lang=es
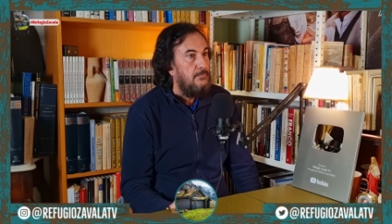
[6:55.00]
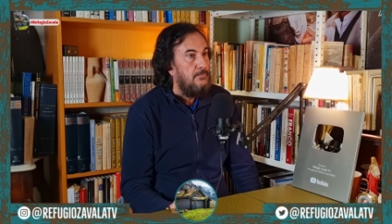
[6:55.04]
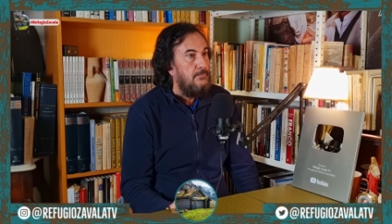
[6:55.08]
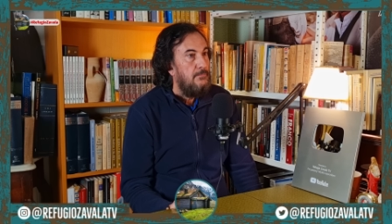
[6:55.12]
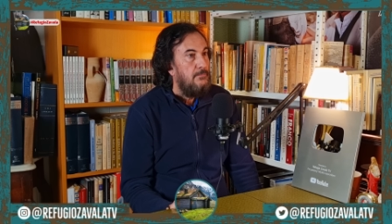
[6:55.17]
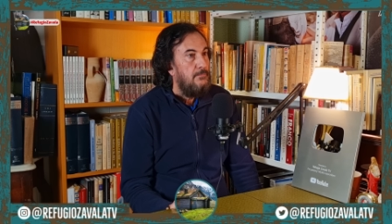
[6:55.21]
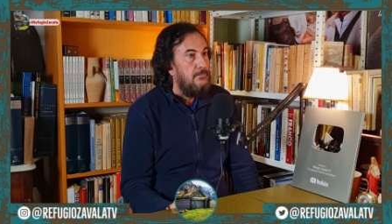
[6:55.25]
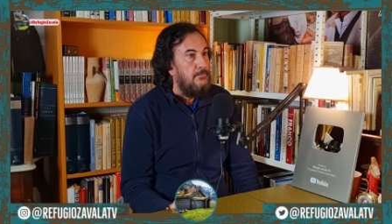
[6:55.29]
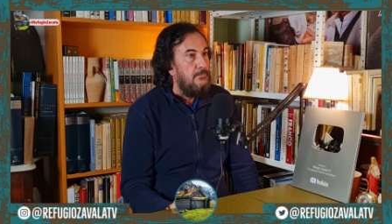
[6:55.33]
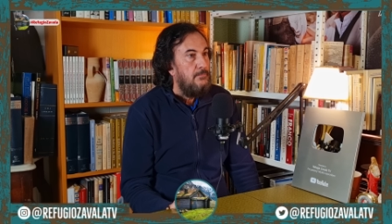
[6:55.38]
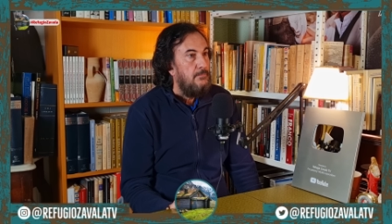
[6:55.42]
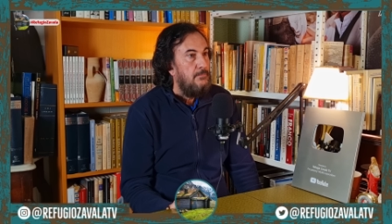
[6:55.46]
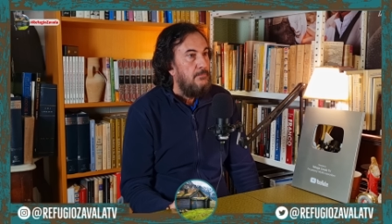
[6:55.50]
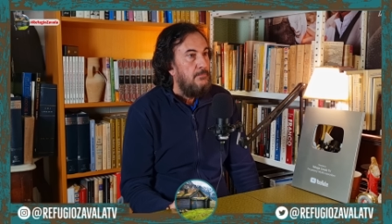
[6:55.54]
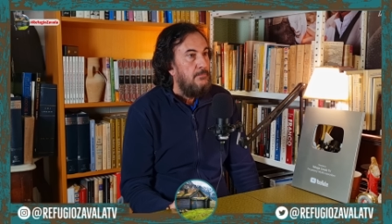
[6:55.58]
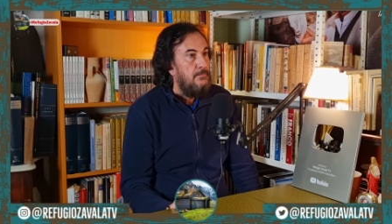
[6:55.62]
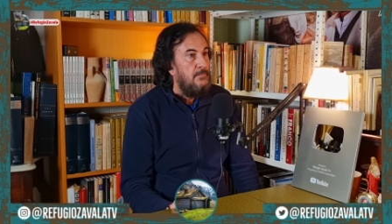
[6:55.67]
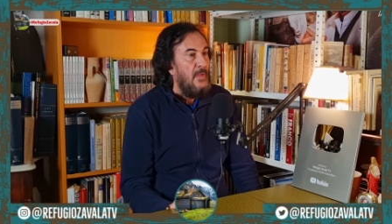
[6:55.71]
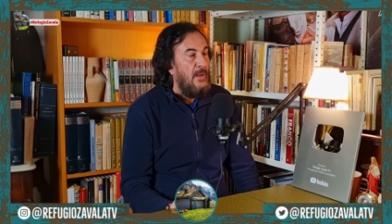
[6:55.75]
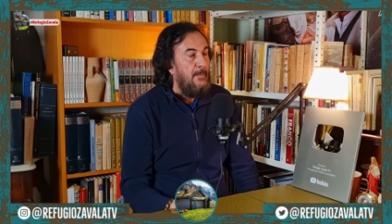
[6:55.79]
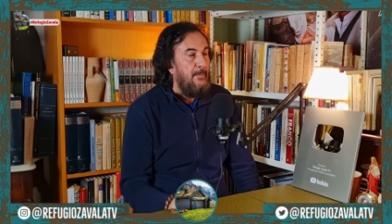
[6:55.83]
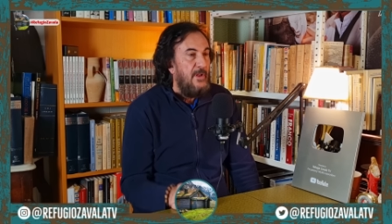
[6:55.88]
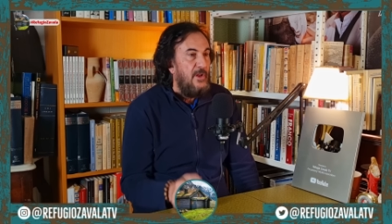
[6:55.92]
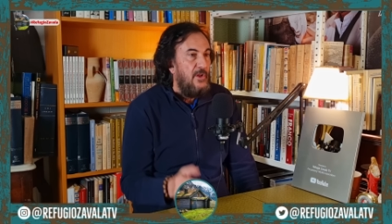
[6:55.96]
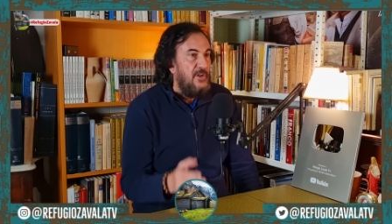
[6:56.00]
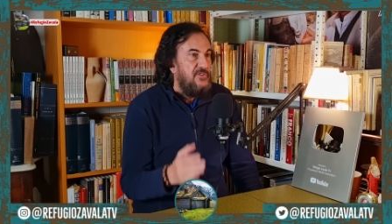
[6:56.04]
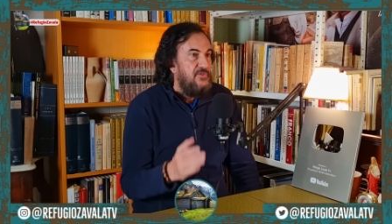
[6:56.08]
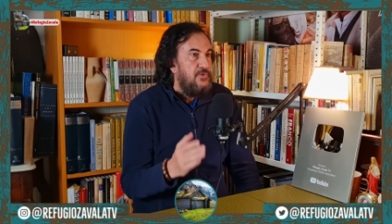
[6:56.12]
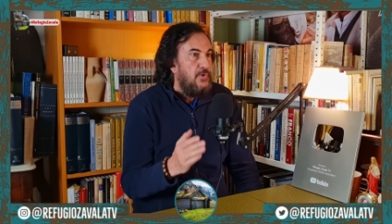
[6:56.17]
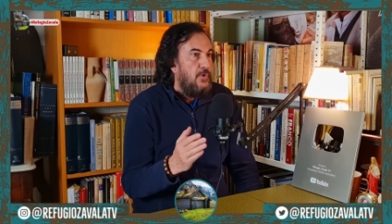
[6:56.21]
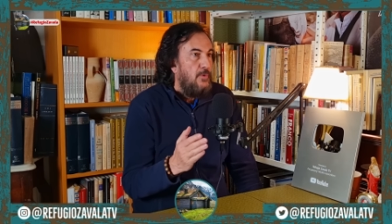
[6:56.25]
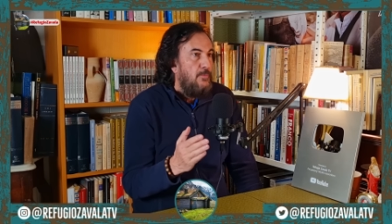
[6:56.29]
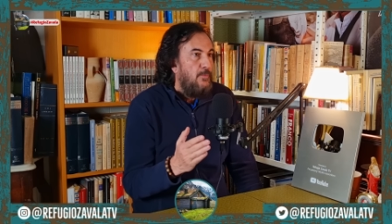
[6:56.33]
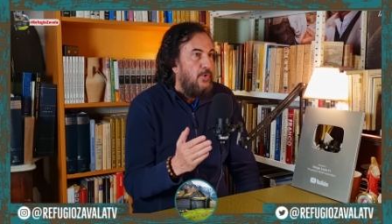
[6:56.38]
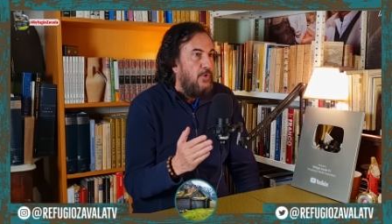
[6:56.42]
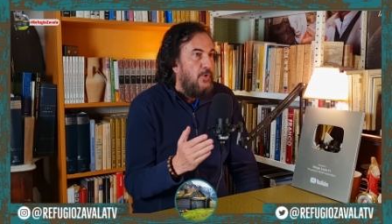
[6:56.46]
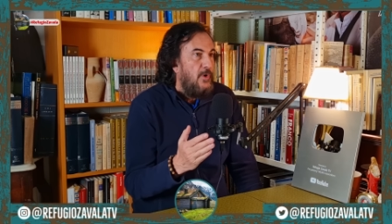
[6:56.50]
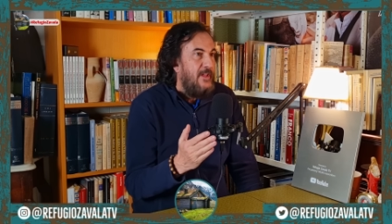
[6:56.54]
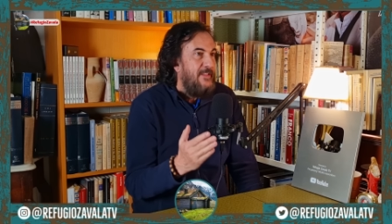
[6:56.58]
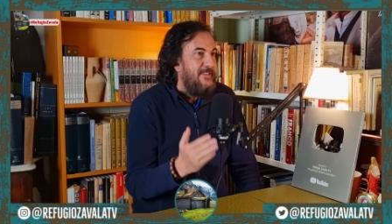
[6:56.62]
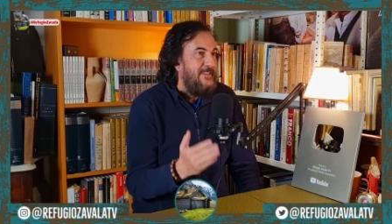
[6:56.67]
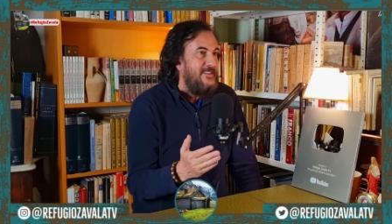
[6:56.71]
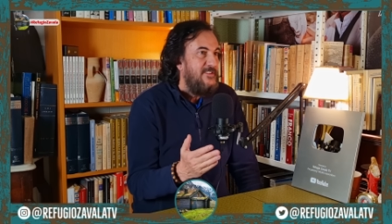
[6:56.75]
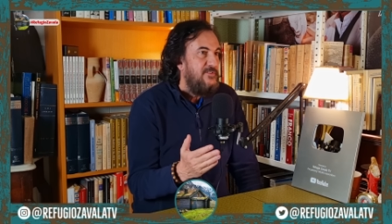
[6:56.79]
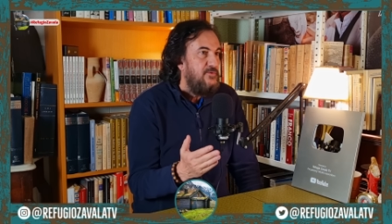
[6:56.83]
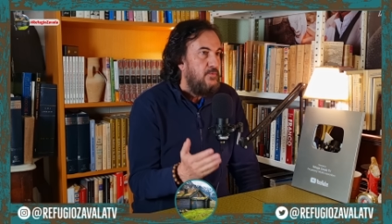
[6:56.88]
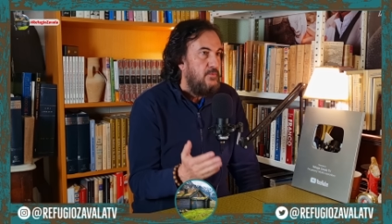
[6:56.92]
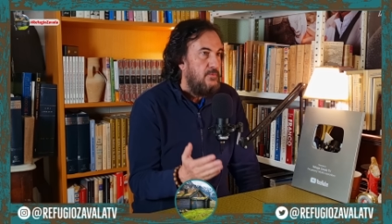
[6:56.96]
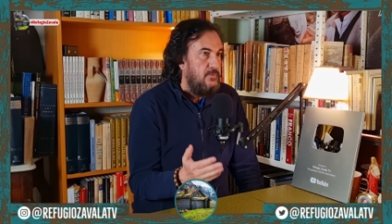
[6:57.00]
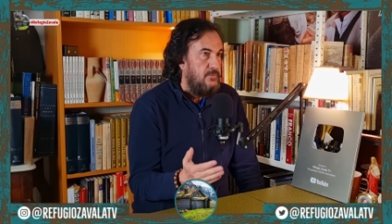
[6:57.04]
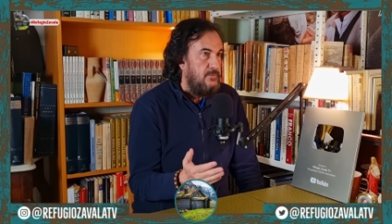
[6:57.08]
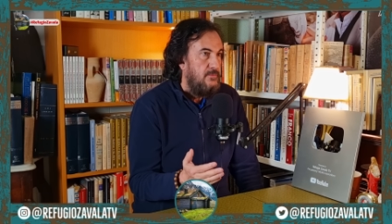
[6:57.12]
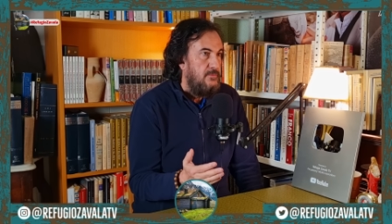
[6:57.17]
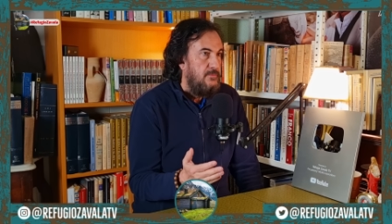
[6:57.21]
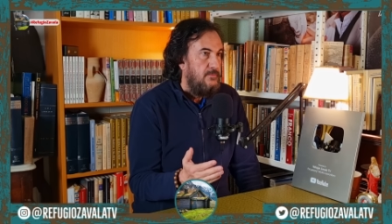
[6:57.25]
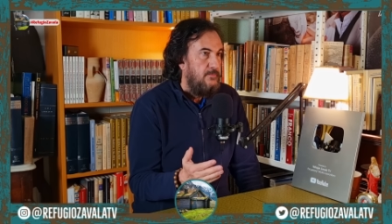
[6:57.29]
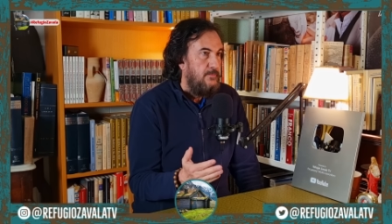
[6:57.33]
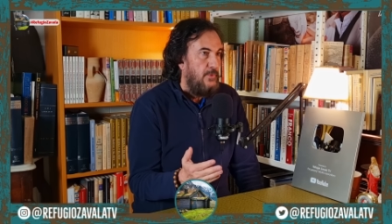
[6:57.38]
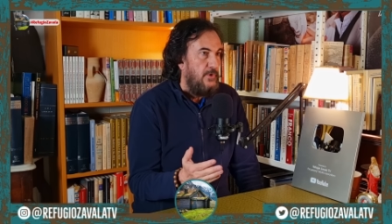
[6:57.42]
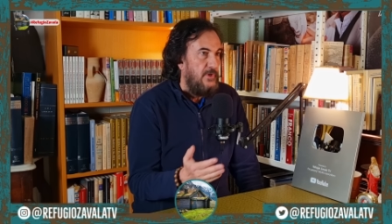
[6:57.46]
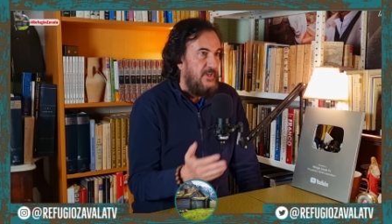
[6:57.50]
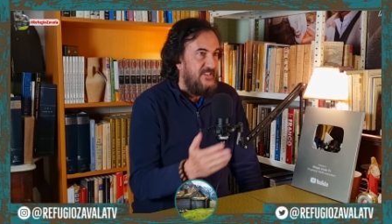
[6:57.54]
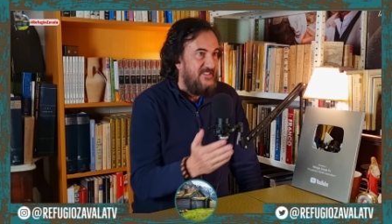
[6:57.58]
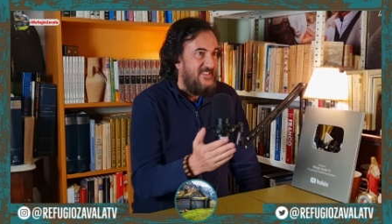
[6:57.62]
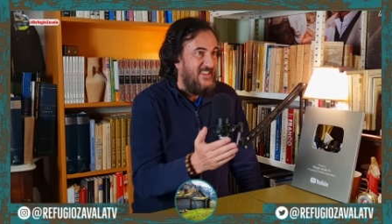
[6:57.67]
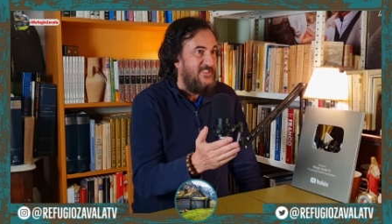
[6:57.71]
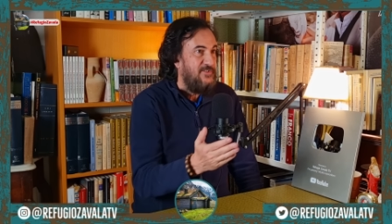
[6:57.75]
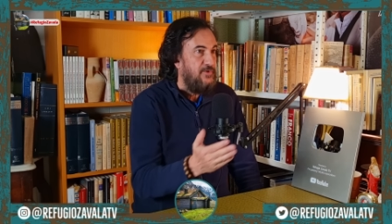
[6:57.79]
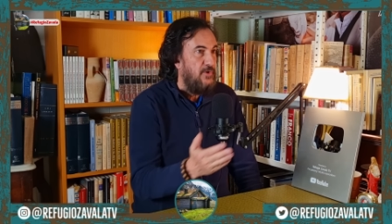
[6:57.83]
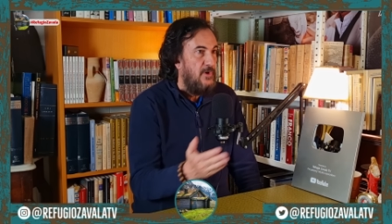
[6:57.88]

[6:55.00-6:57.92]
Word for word: bueno, pues... ¿Esto cómo lo haces tú? Porque estás